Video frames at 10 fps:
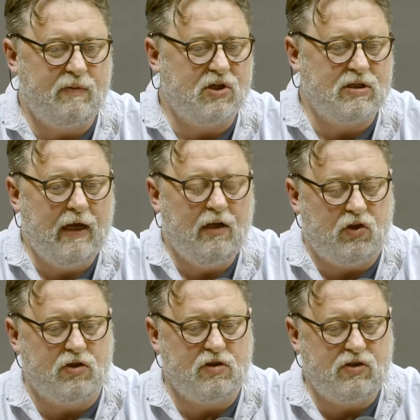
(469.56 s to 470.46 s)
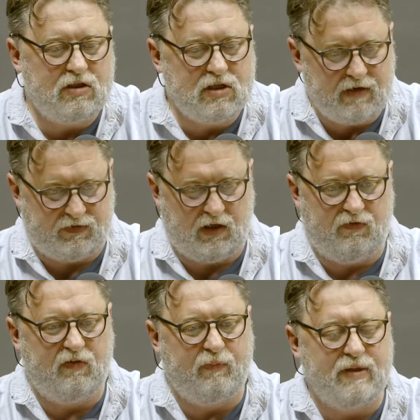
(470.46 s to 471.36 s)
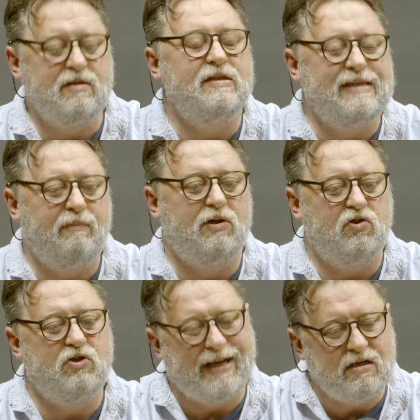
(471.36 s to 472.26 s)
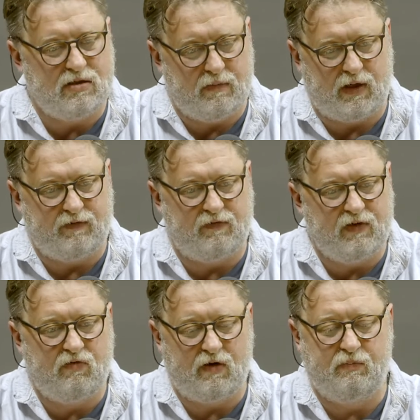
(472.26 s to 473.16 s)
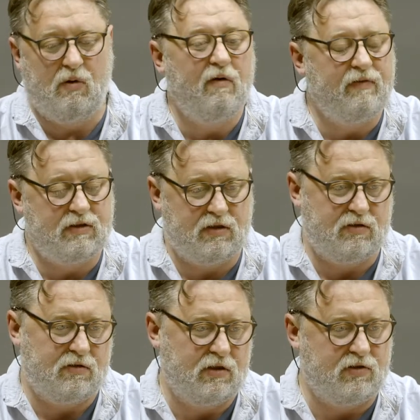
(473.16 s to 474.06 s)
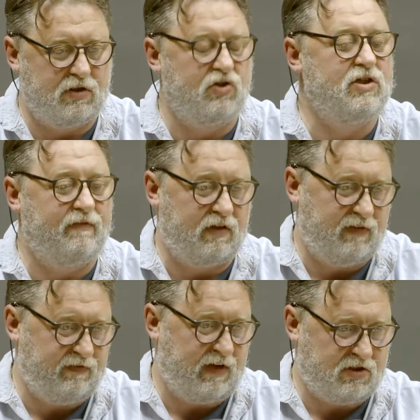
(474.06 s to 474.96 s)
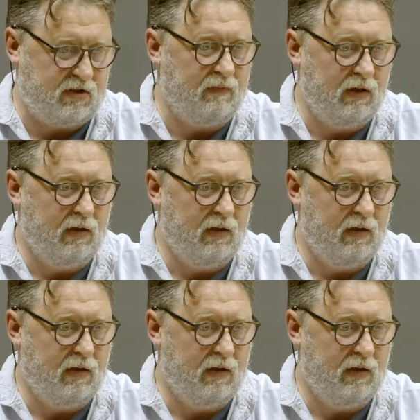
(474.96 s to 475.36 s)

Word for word: przecież, to co się dzieje w tej chwili w Polsce, to jest jakby ktoś ręcznie prawie wywołał połowę tych, tych, tych drzewek wiadwaszem.